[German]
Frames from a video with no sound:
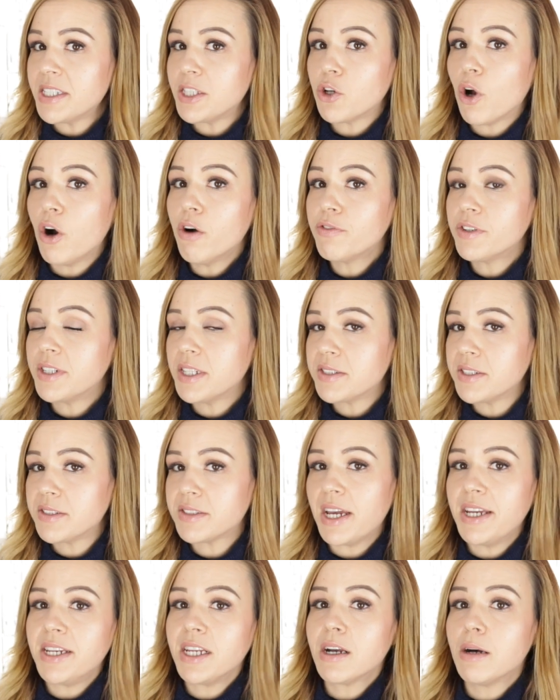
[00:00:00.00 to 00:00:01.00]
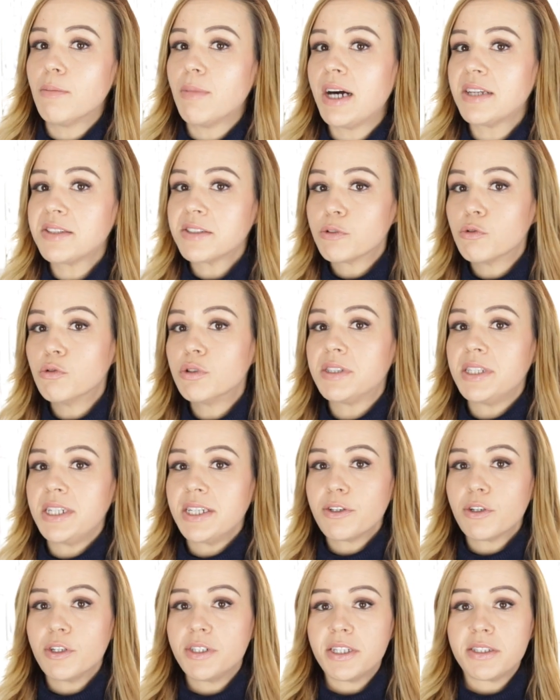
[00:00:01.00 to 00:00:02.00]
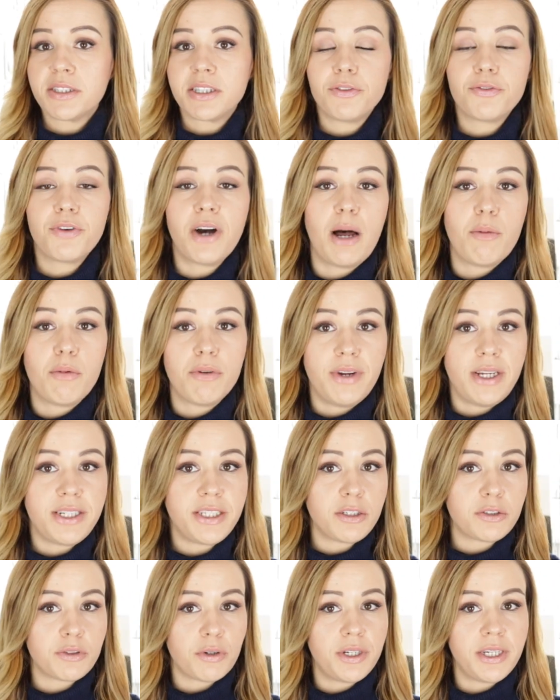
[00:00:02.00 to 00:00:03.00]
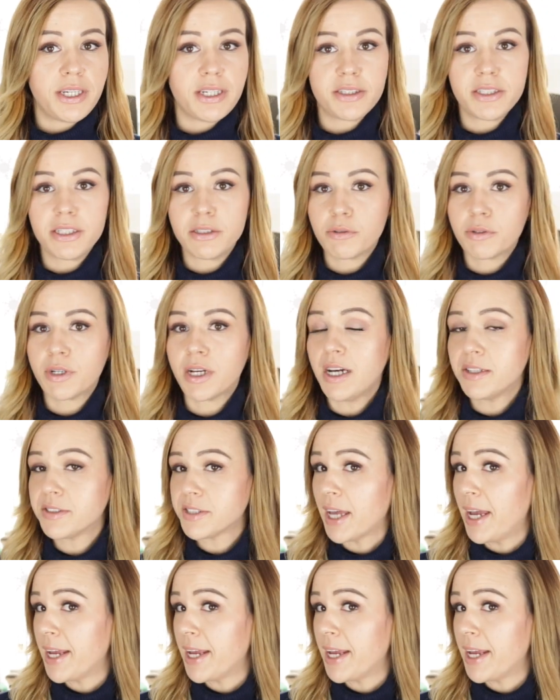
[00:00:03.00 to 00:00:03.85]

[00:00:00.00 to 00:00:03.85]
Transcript: Ich hoffe, dass ihr es einigermaßen gut sehen könnt jetzt die Farbe, weil die Sonne jetzt hier so krass